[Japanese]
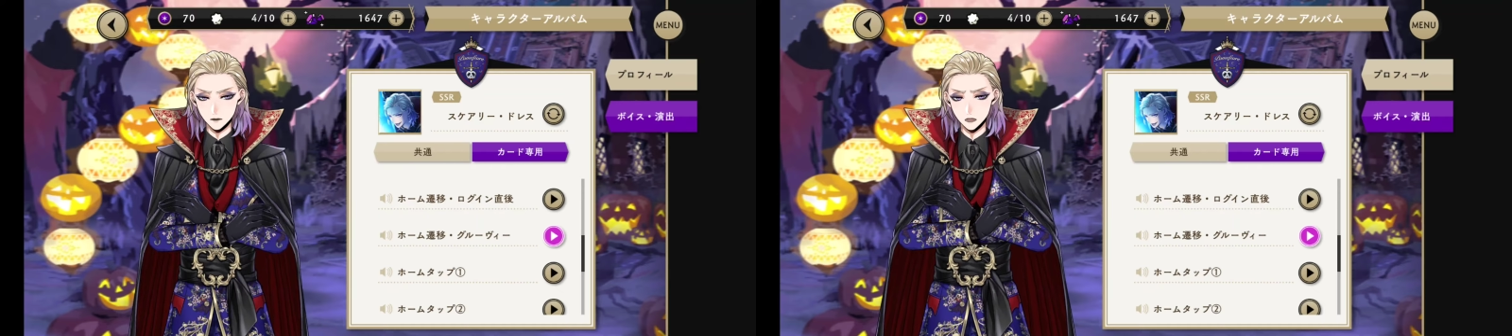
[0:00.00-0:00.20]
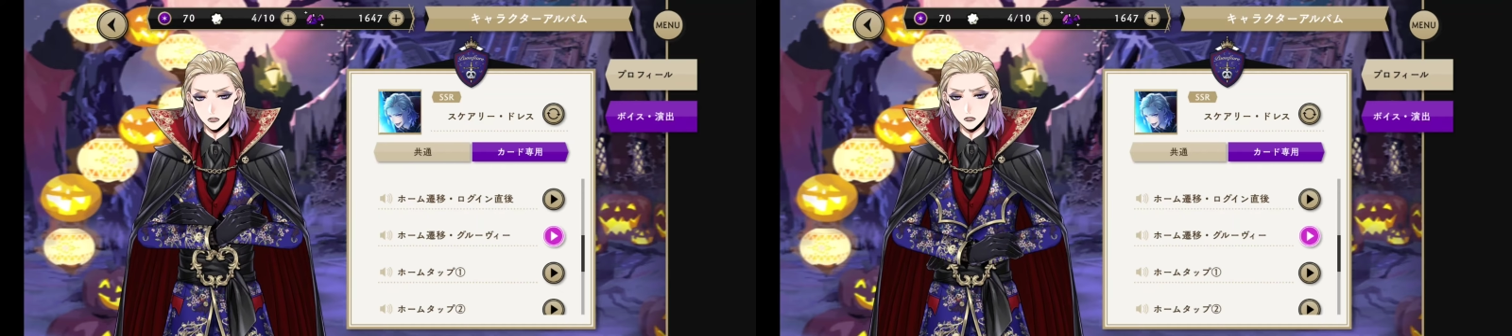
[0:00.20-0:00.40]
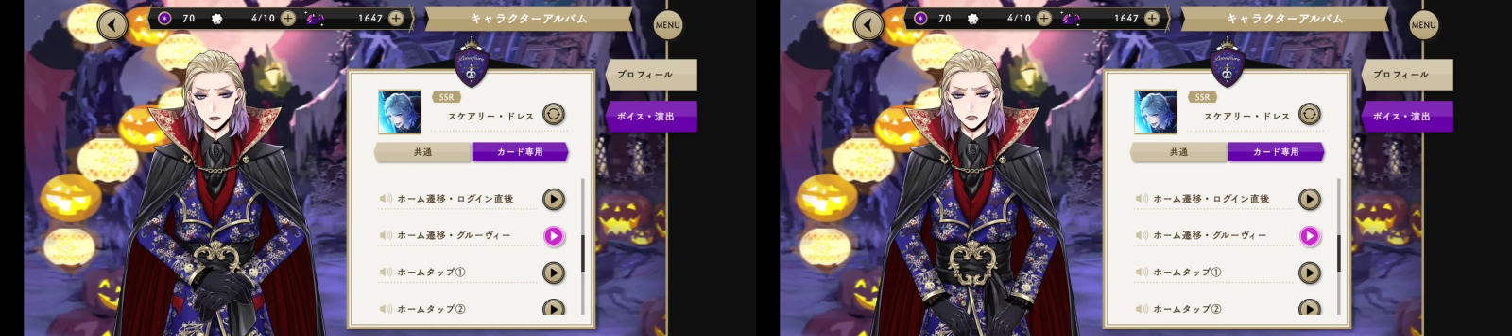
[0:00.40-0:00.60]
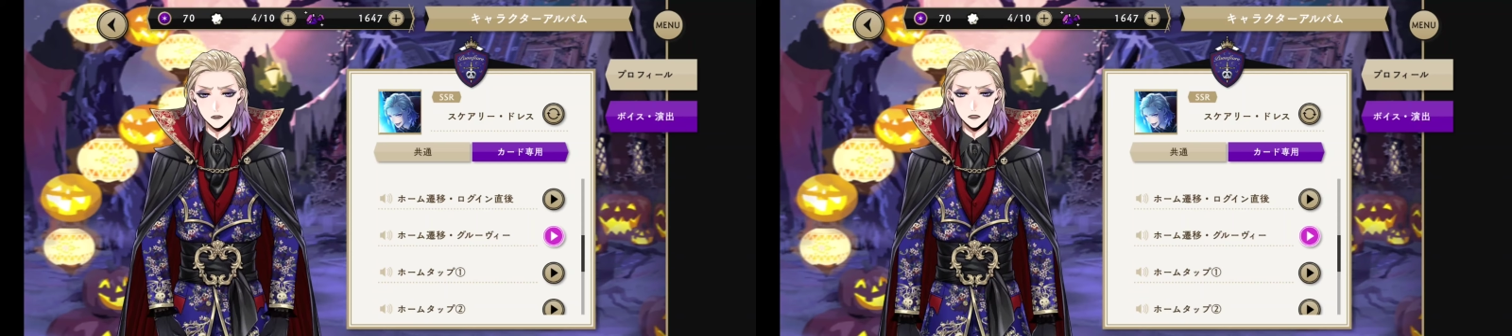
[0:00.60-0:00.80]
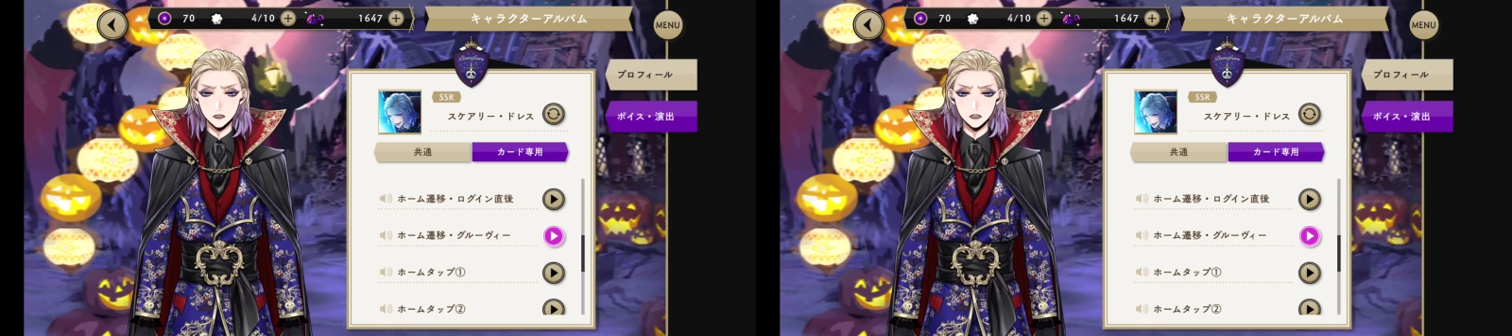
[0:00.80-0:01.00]
昼夜
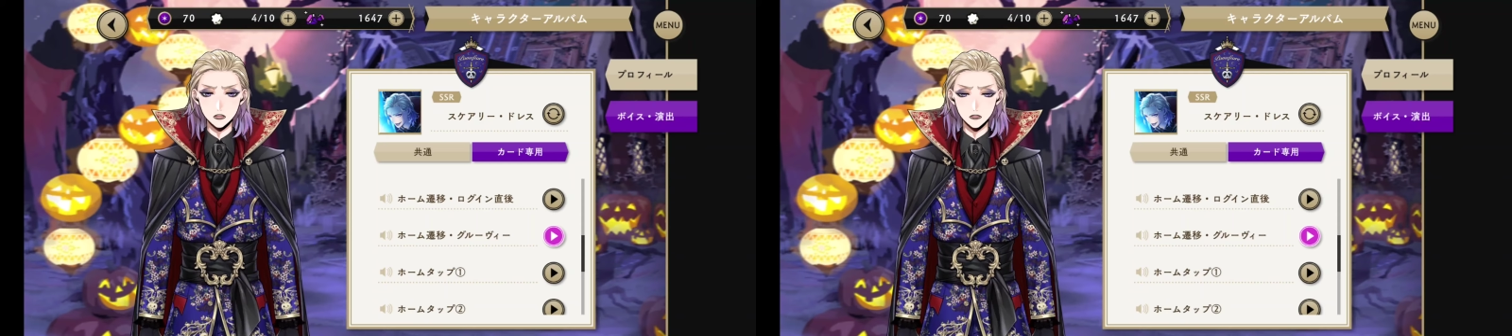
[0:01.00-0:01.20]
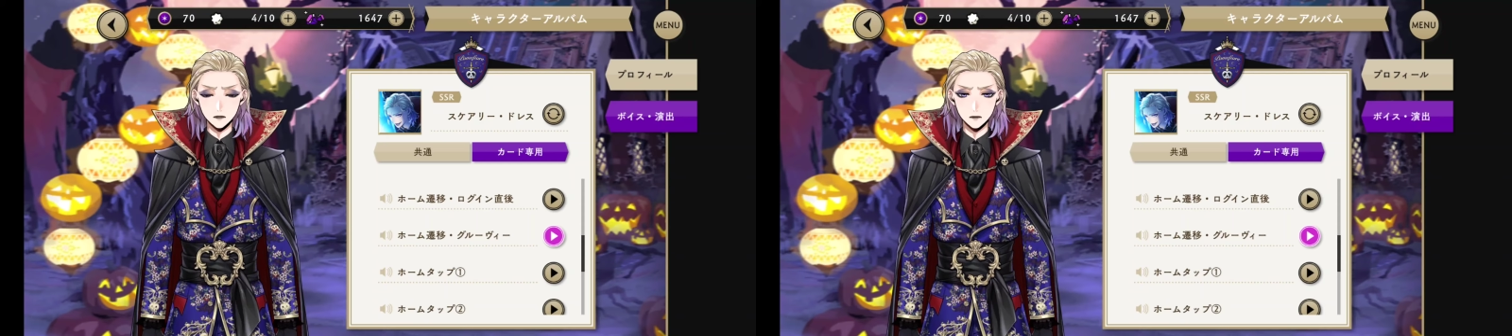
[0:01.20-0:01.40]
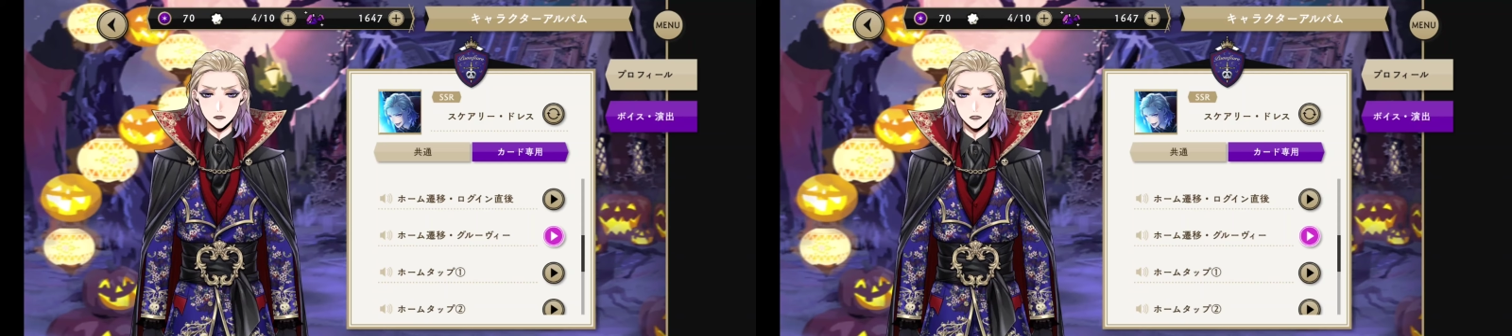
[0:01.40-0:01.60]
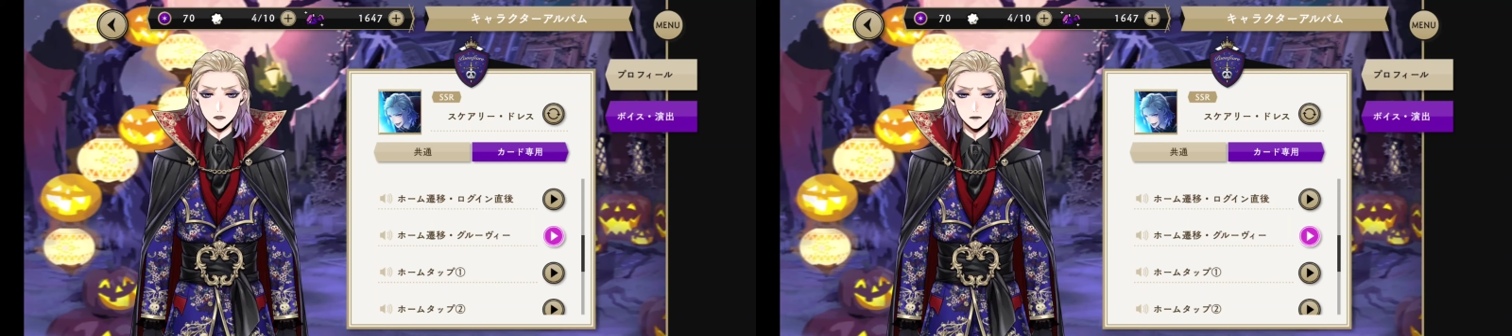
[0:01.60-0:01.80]
逆転生活してな